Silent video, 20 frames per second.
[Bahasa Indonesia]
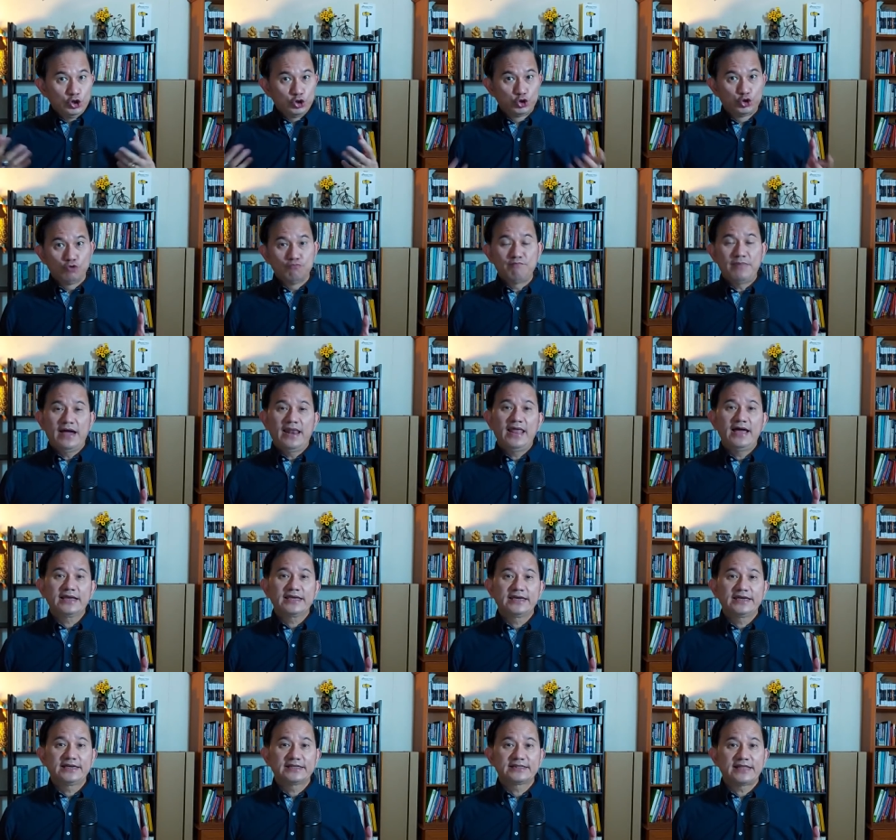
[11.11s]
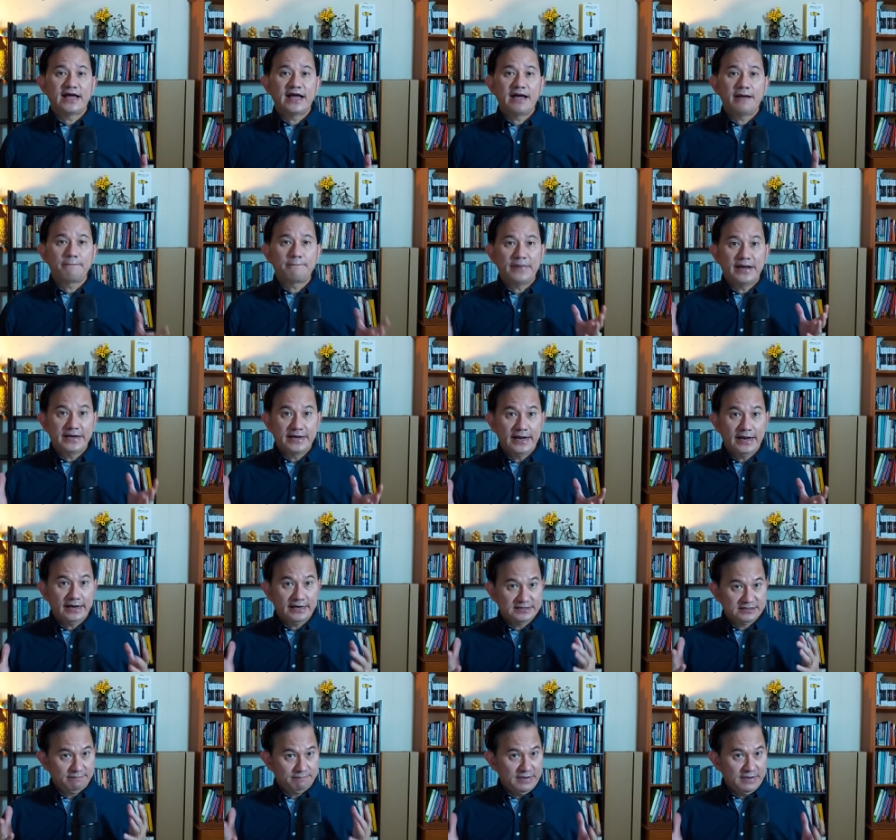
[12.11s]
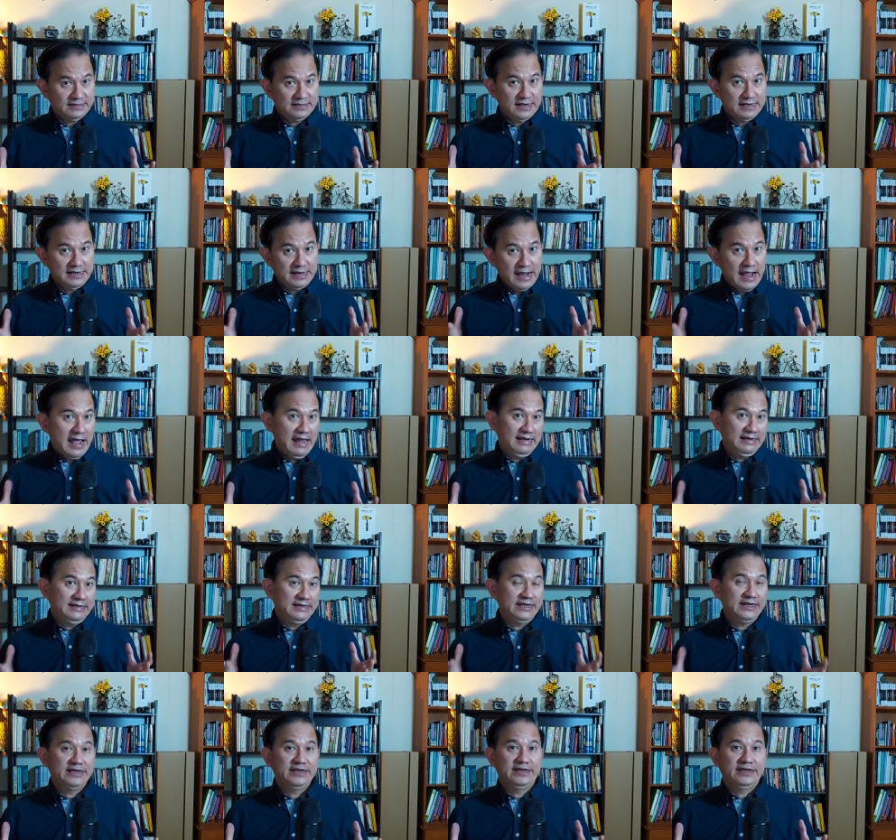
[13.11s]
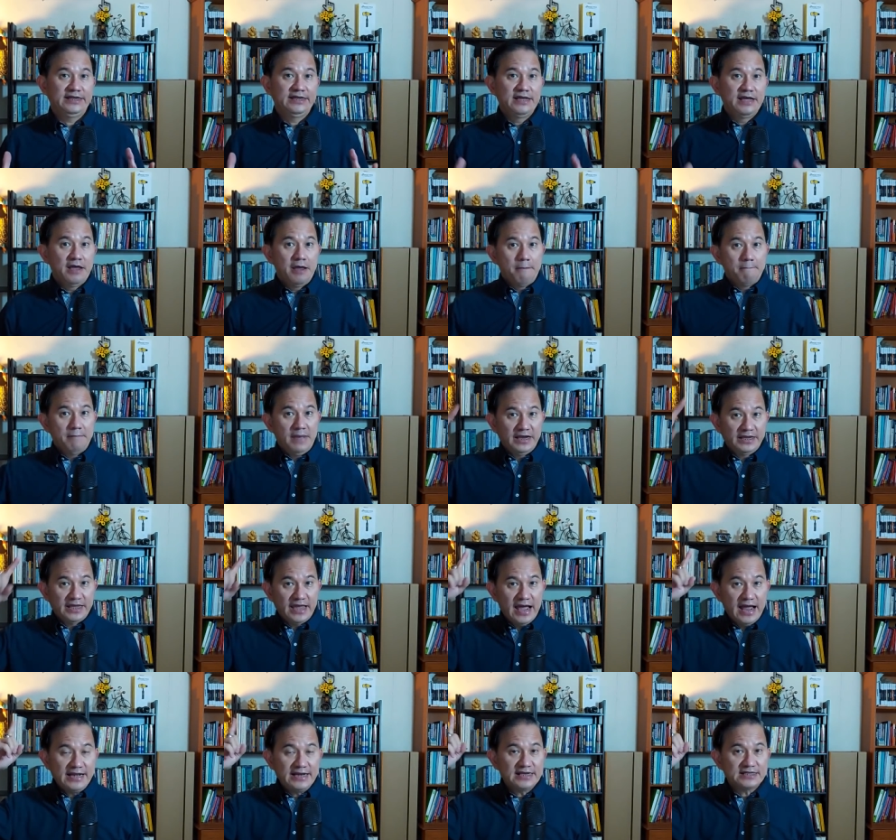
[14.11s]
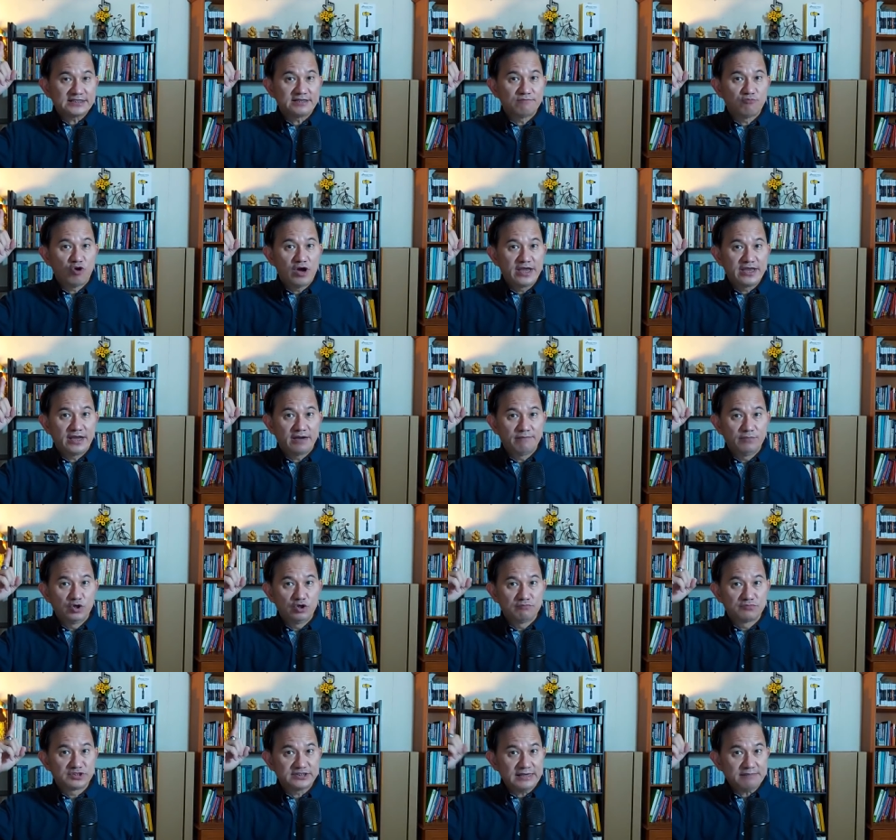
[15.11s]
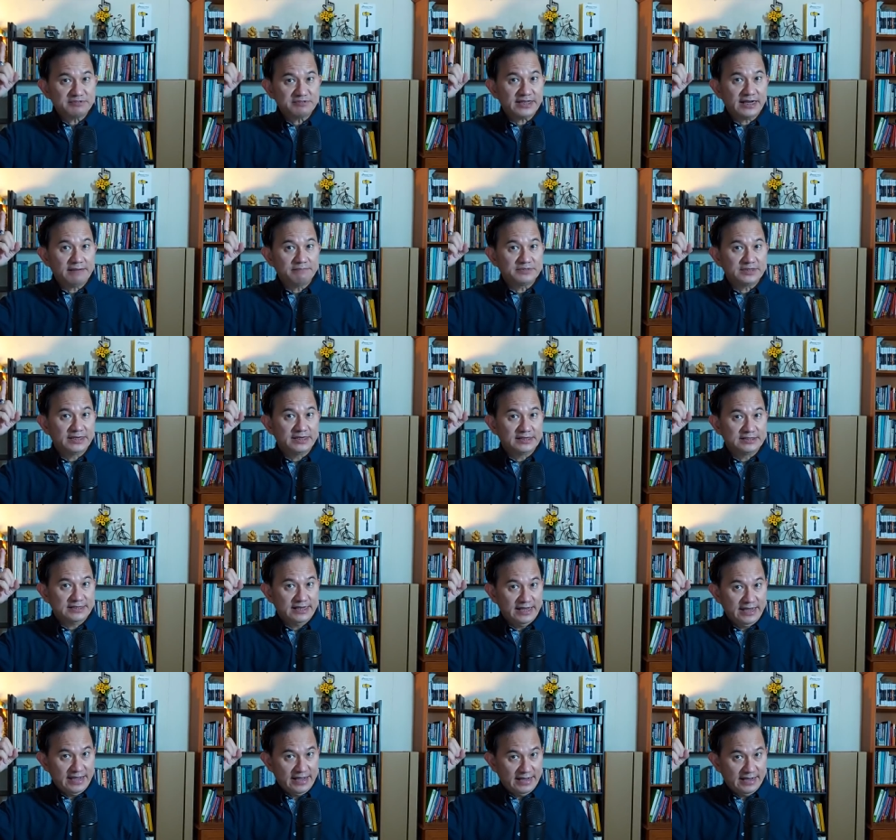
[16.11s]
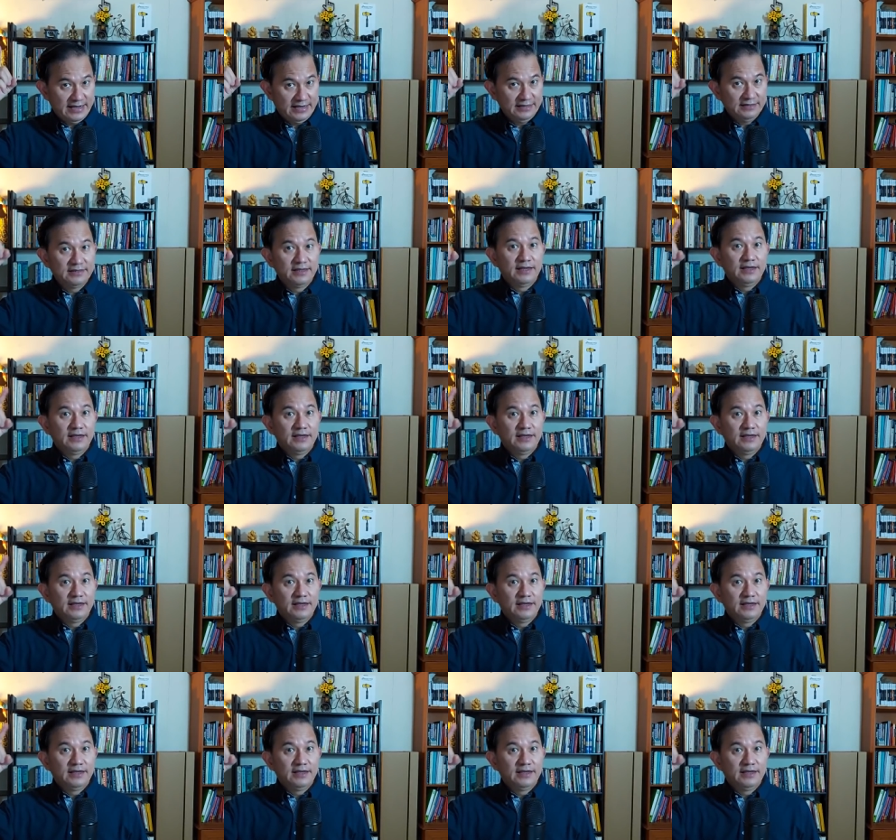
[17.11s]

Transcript: Jumpa lagi kita pada kesempatan kali ini. Bagi Anda semua yang belum subscribe channel saya,